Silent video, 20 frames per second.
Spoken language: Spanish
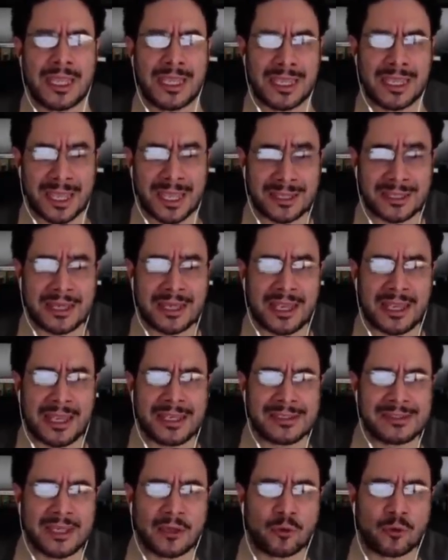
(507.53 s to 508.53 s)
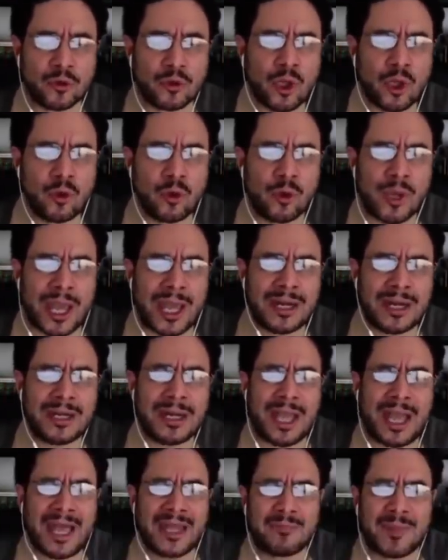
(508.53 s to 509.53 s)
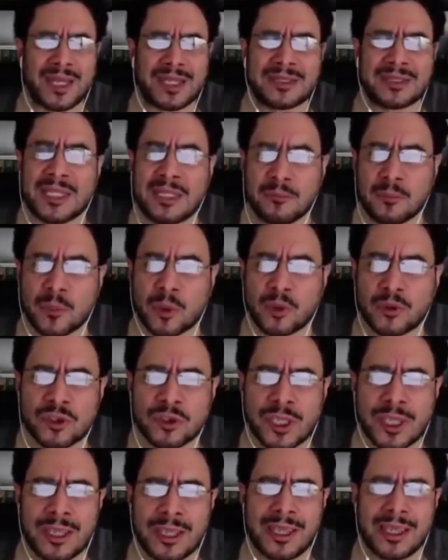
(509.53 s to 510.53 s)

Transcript: Y en eh, segundo lugar, advertimos